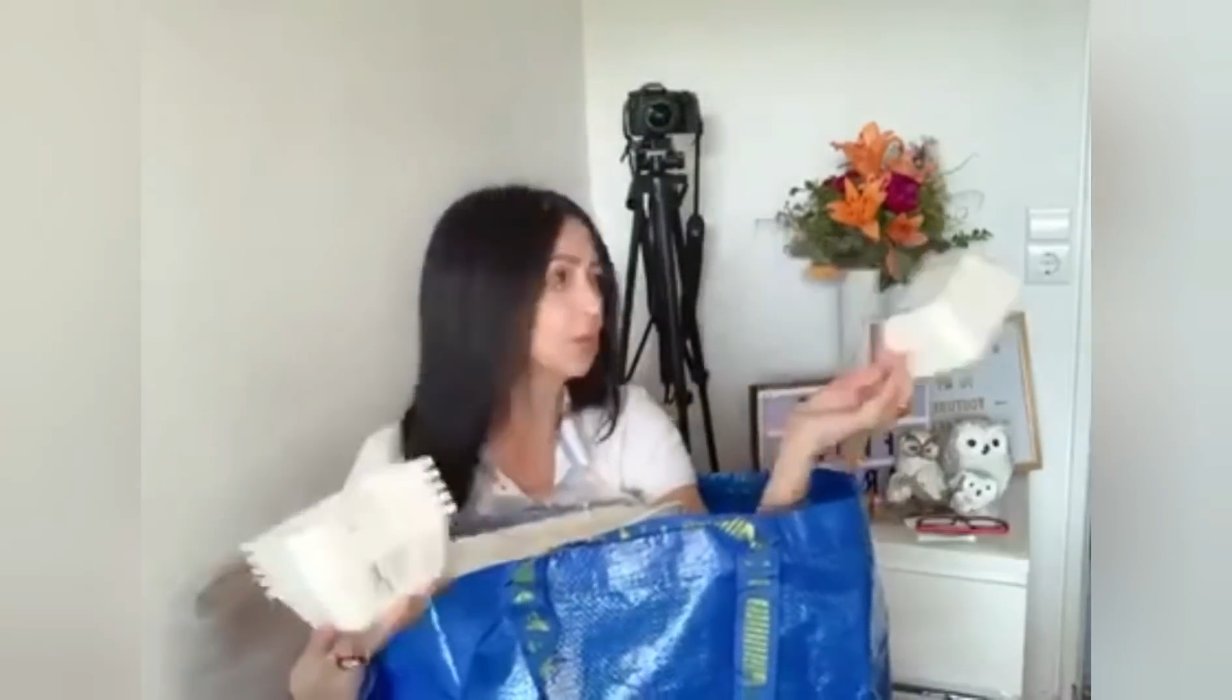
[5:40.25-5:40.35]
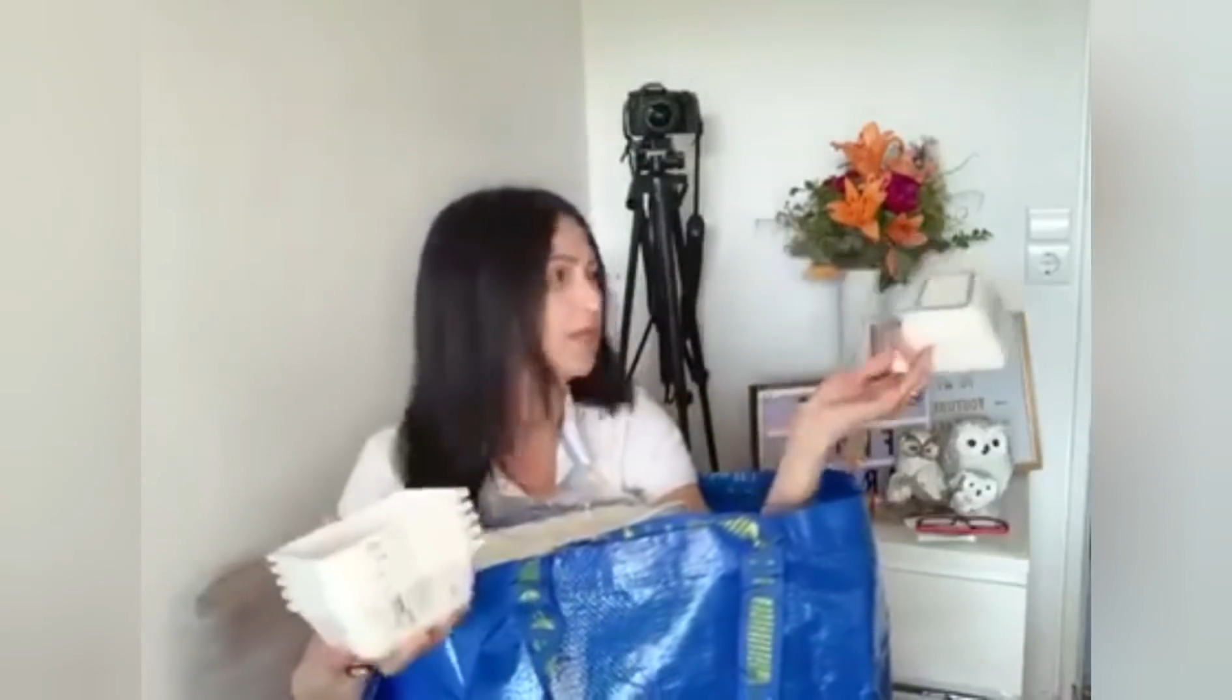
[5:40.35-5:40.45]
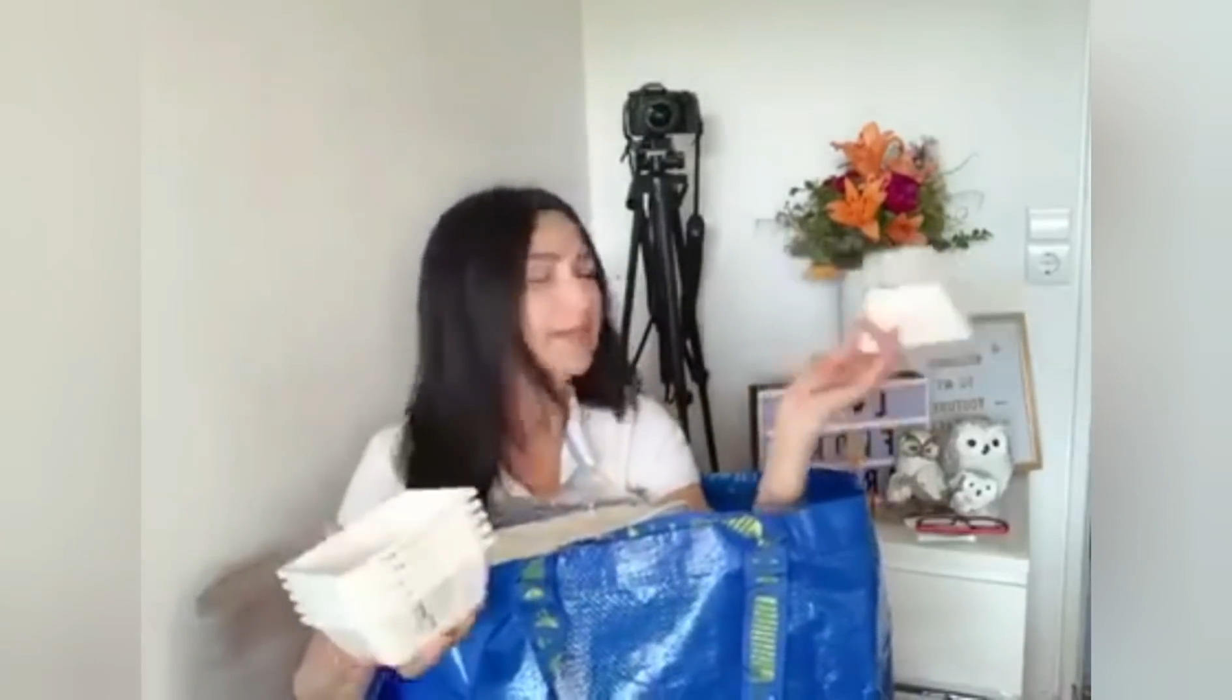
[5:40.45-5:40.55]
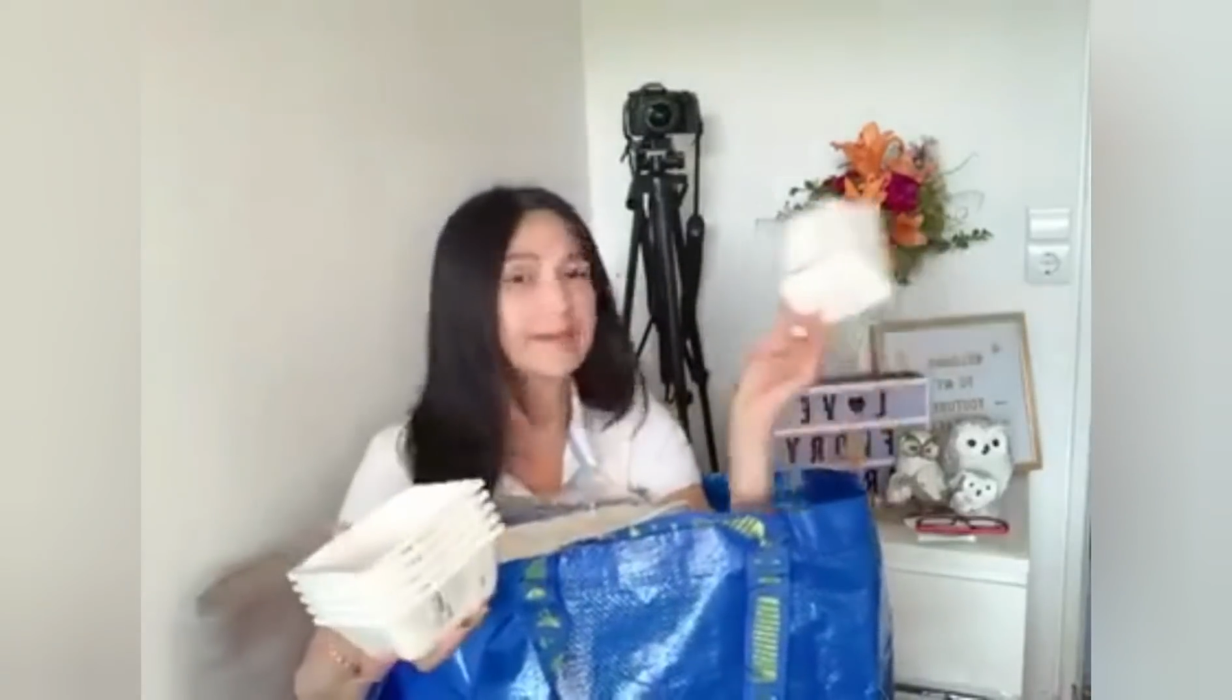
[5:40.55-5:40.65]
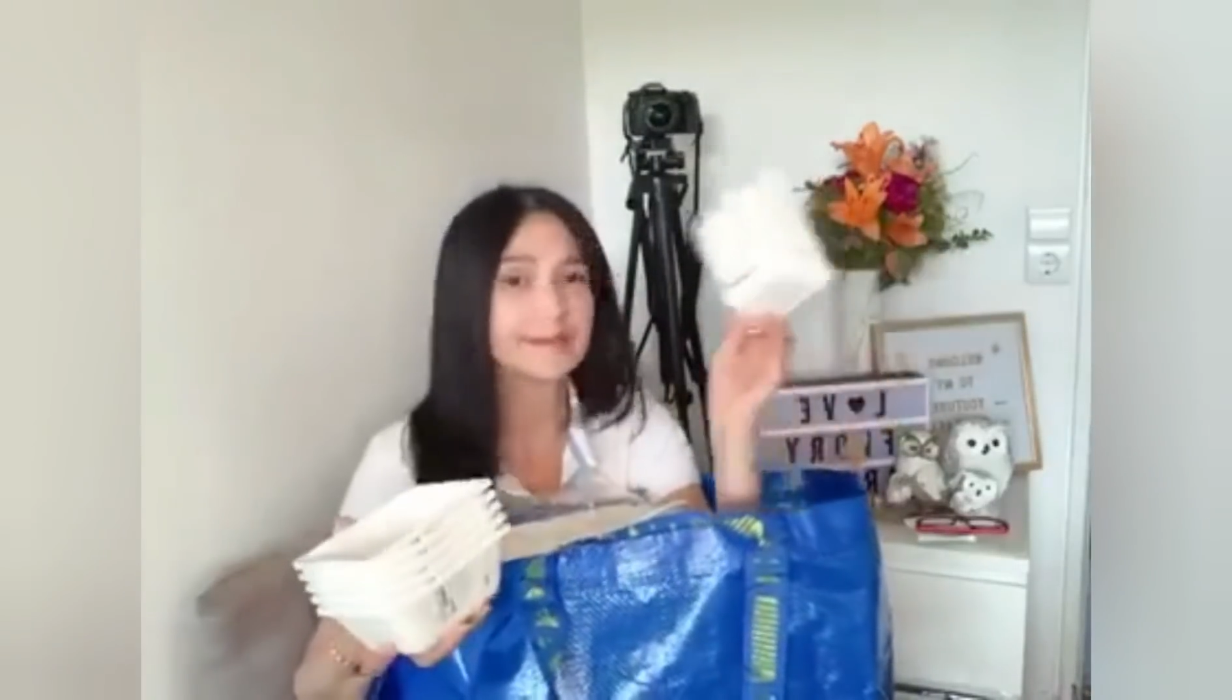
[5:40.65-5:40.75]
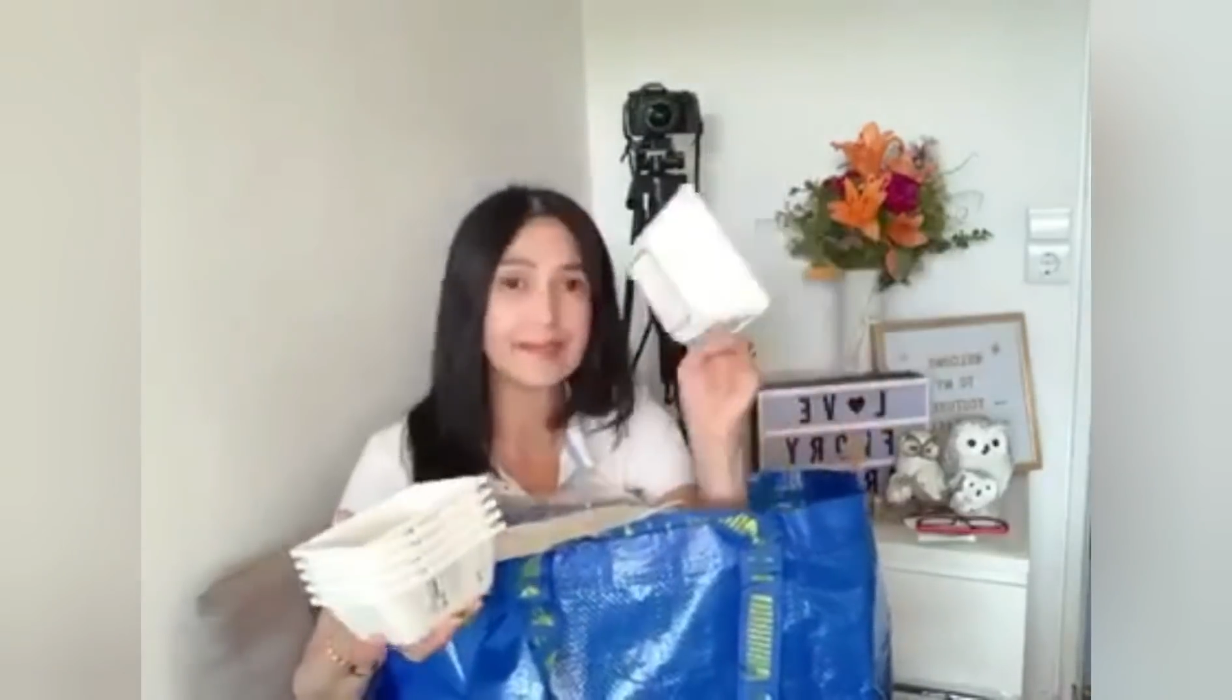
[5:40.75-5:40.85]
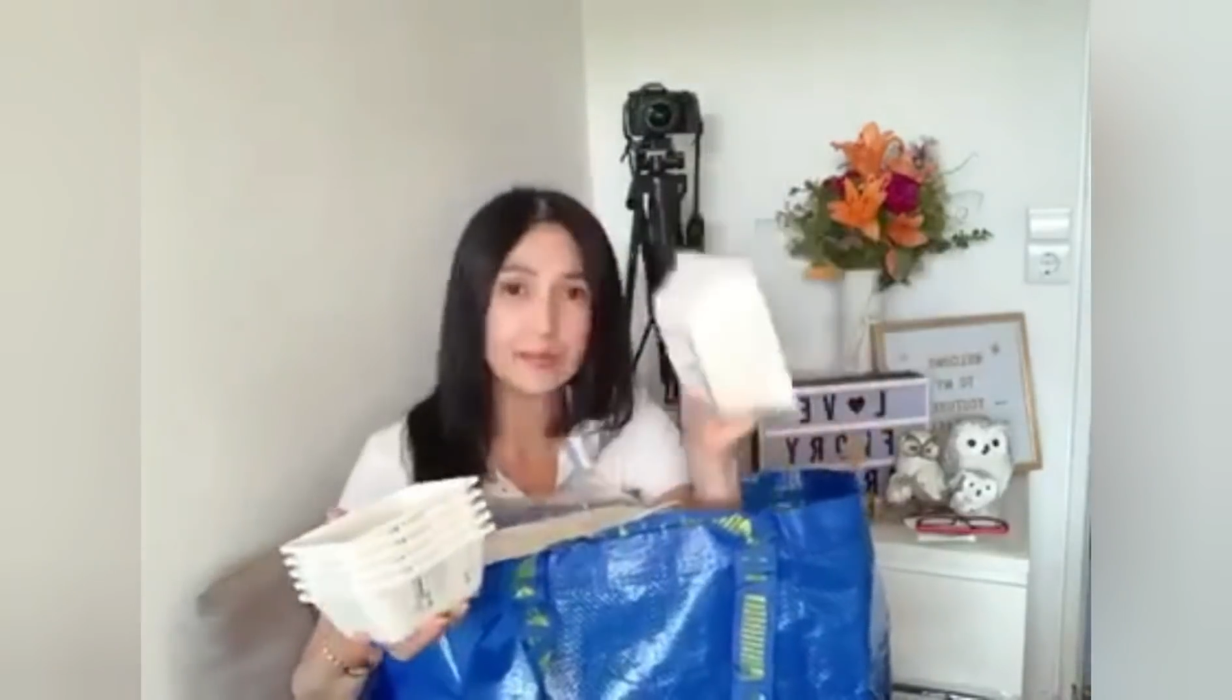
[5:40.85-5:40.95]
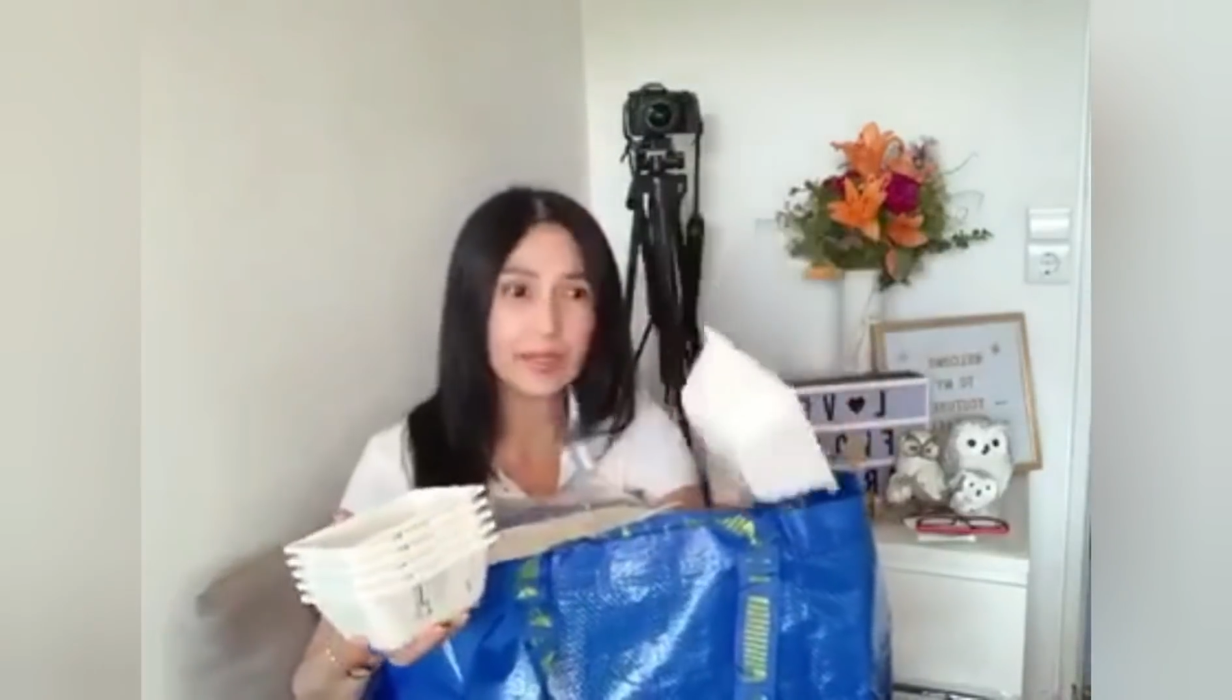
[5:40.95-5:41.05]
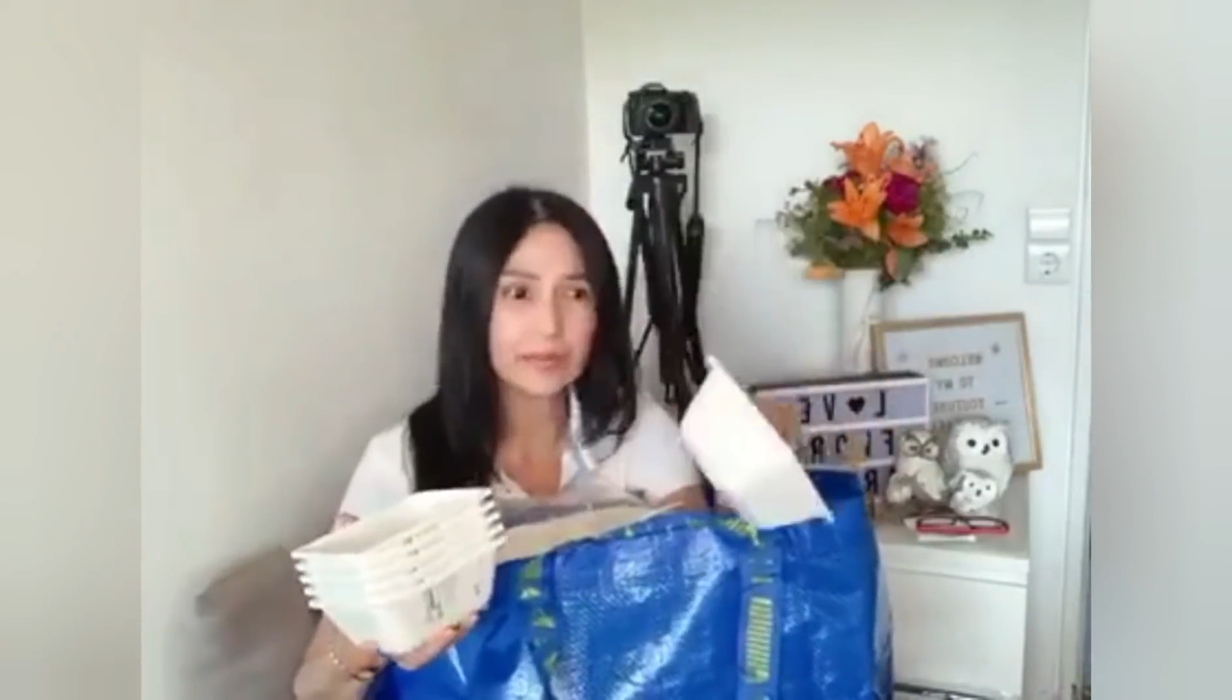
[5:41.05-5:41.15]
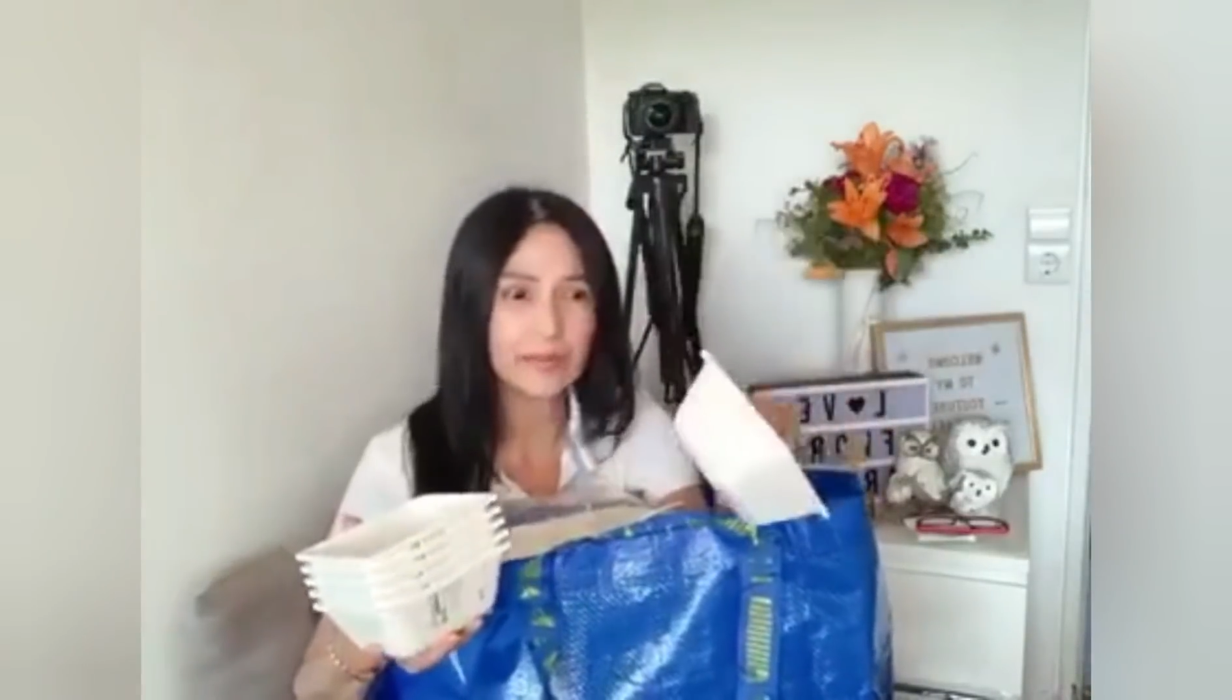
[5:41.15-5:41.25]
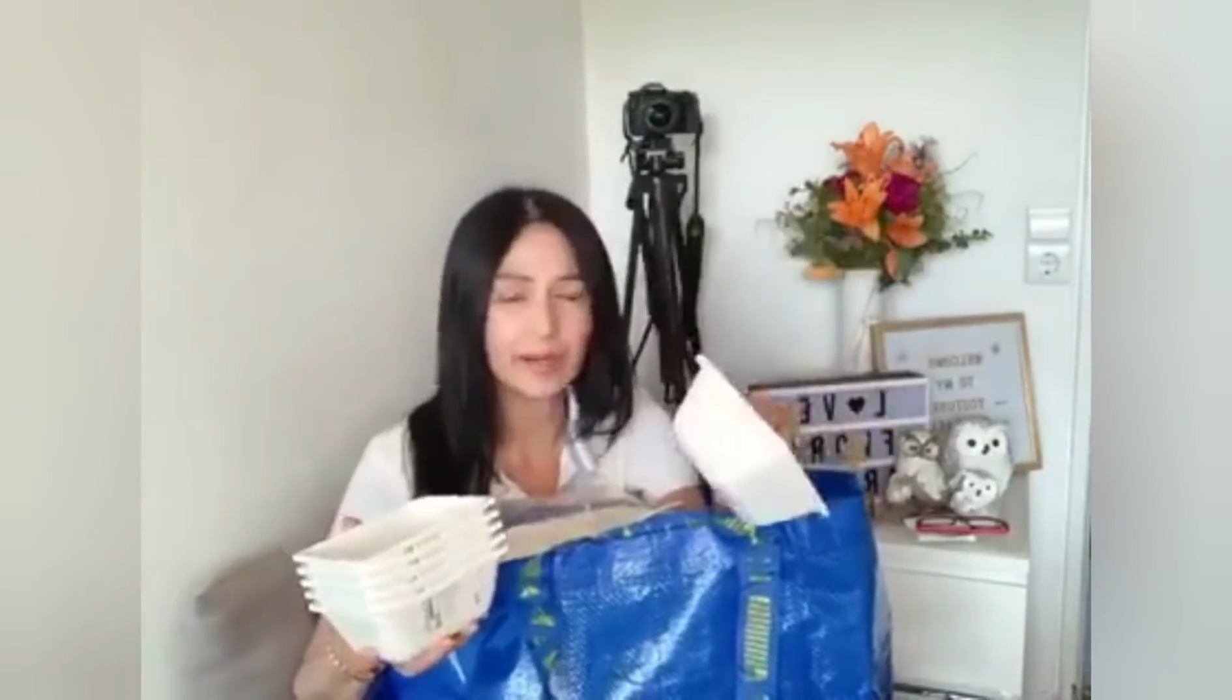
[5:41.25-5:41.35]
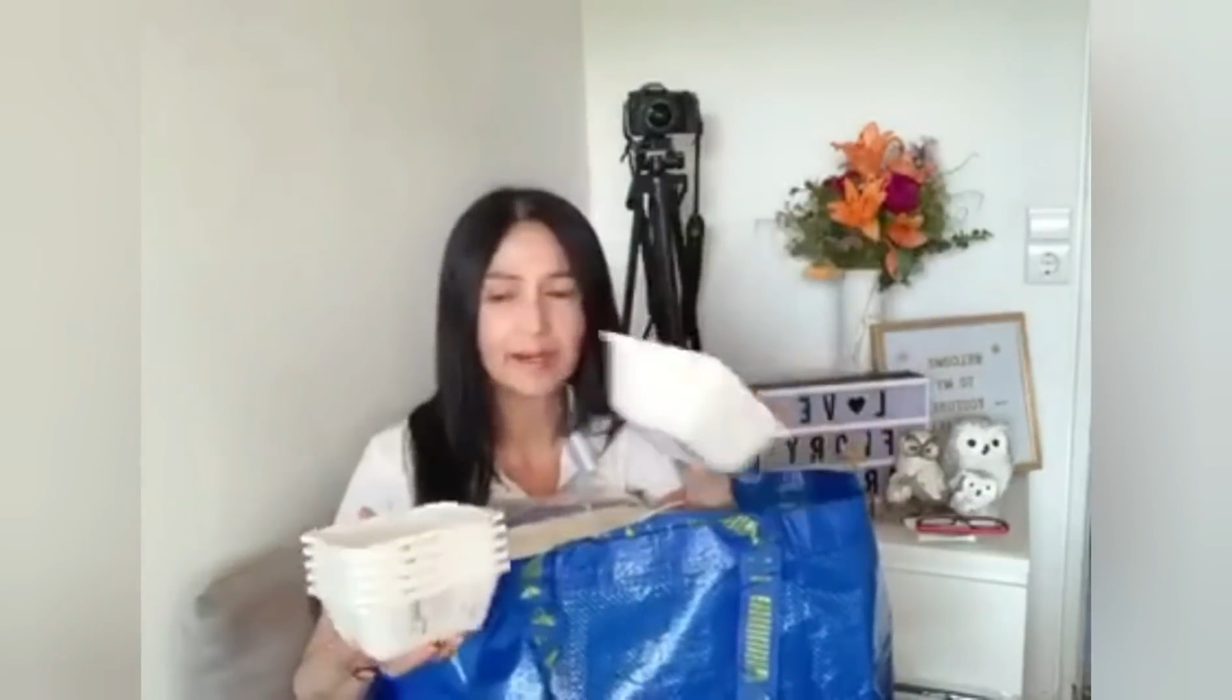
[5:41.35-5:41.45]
dati iba-iba.